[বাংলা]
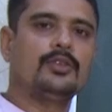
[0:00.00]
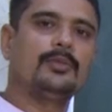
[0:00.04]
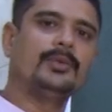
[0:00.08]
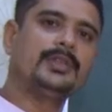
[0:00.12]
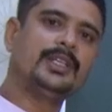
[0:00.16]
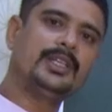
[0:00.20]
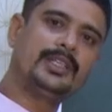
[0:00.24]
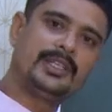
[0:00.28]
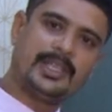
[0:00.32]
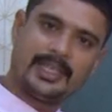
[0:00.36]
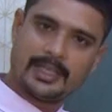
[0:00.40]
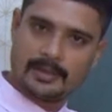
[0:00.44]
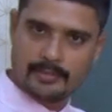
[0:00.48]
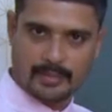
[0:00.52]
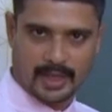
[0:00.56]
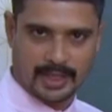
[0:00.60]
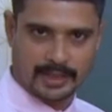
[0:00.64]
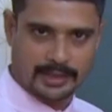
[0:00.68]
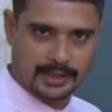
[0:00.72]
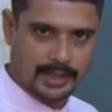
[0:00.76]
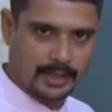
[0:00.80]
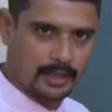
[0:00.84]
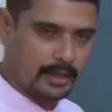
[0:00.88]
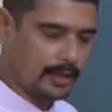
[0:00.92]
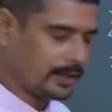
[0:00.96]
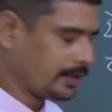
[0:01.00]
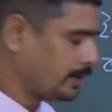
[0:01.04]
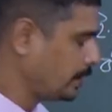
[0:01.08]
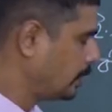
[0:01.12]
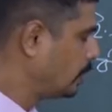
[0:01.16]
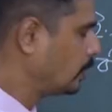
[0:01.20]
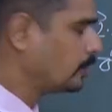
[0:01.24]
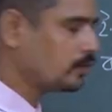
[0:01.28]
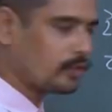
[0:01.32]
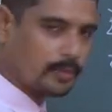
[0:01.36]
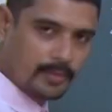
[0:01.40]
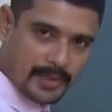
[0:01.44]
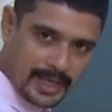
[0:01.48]
তোমাদের টিক মারতে হয়
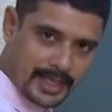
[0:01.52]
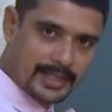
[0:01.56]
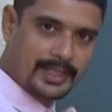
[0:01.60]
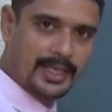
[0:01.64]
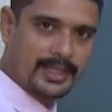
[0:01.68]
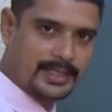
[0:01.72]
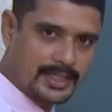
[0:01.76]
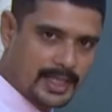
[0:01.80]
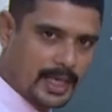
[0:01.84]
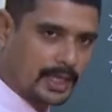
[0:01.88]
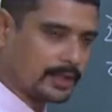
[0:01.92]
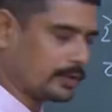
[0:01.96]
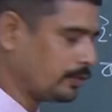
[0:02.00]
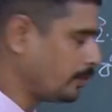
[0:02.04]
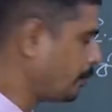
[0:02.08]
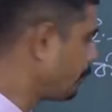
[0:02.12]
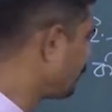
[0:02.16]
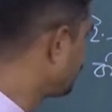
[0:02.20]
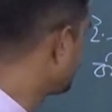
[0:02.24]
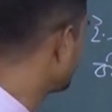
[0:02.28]
তোমরা এটা জানো